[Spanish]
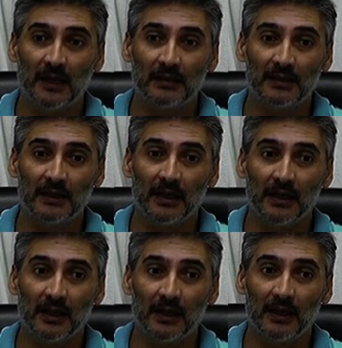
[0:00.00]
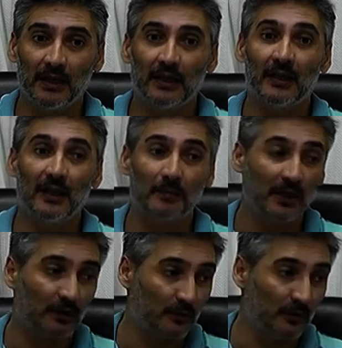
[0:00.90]
Así que, y
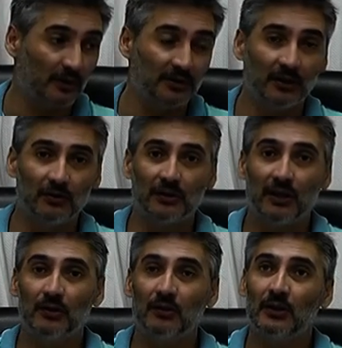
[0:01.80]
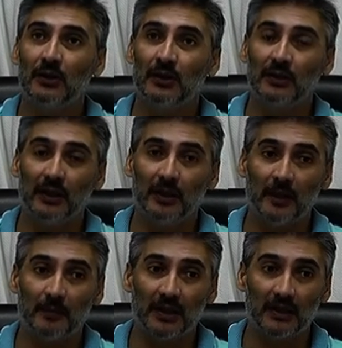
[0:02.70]
también como lo decía Gonzalo, desde
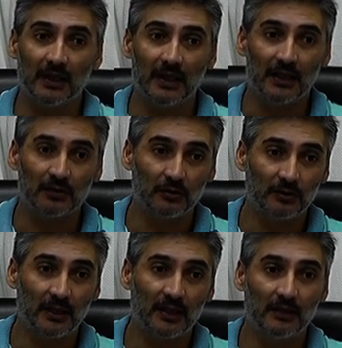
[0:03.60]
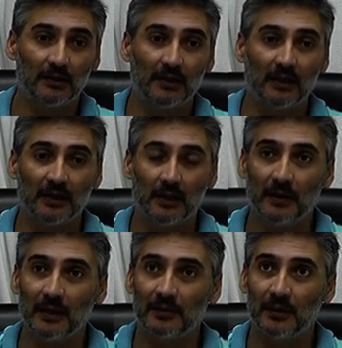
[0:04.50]
la parte del área social, a
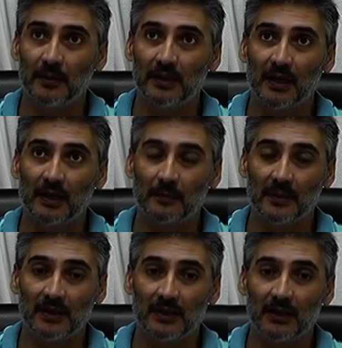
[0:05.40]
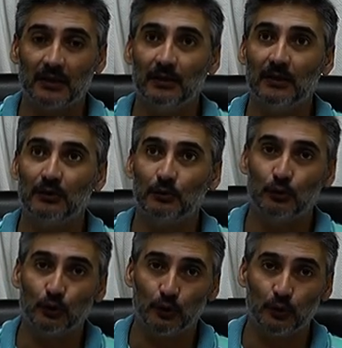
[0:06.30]
través de Sabrina Escarpecia y
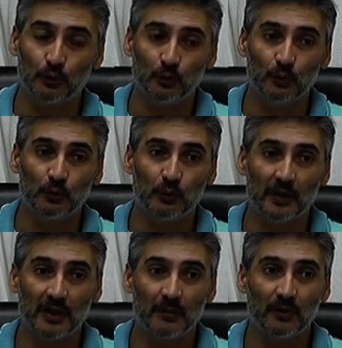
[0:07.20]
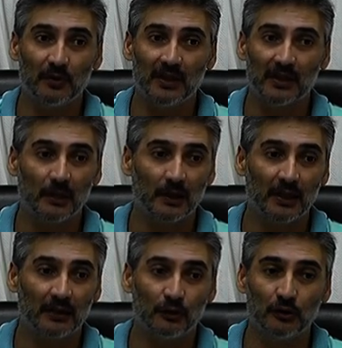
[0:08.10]
todo su, equipo, están
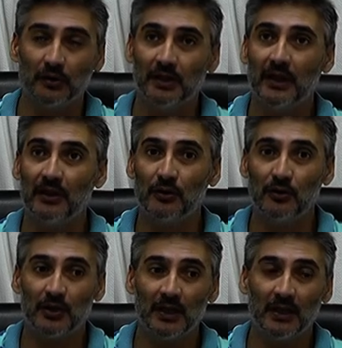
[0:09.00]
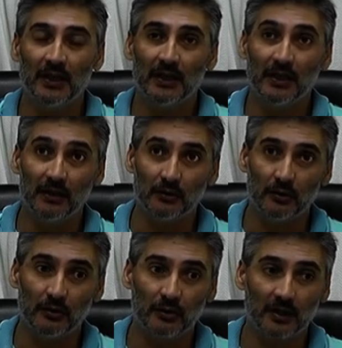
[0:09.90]
trabajando día y noche en
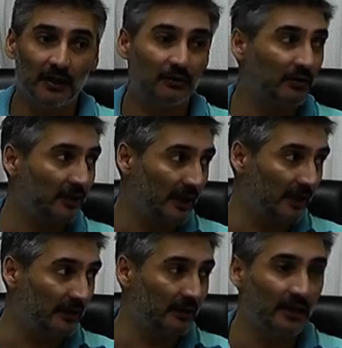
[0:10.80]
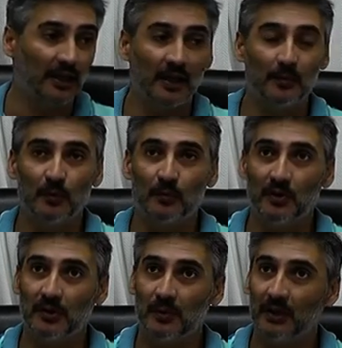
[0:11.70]
todos los casos, están el equipo
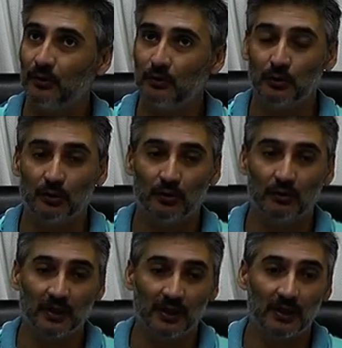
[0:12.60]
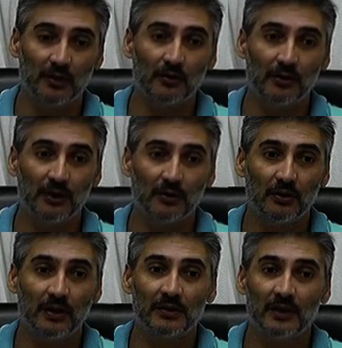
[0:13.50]
municipal con todos los secretarios y
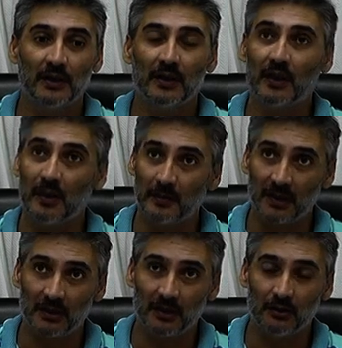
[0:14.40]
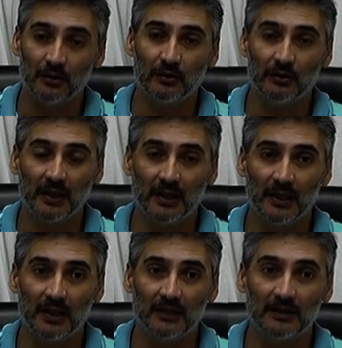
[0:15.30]
directores repartiendo
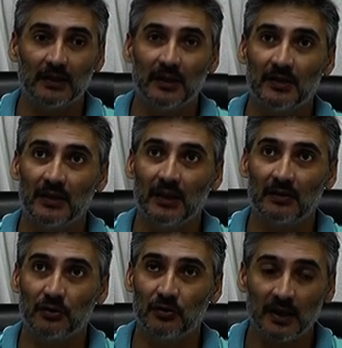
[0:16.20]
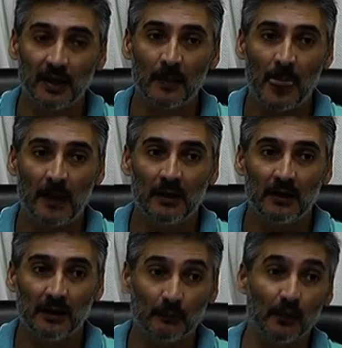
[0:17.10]
este, la asistencia social
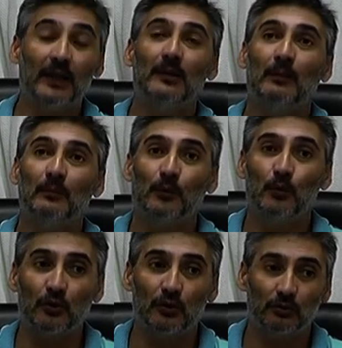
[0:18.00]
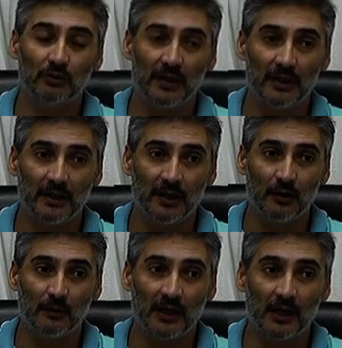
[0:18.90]
que por ahí muchos este,
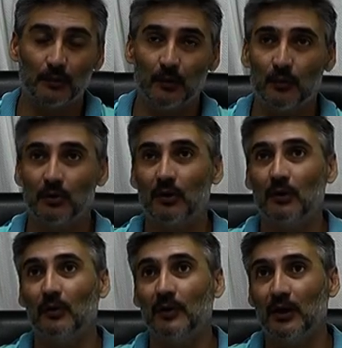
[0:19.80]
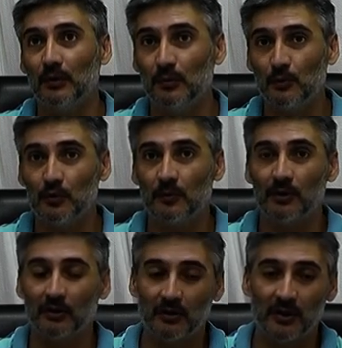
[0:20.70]
lo verán como poco, lo verán como mucho,
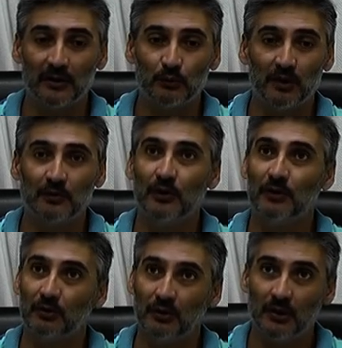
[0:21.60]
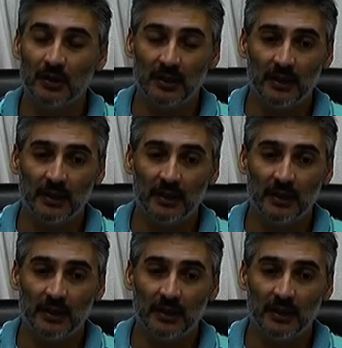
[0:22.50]
pero creo que es un esfuerzo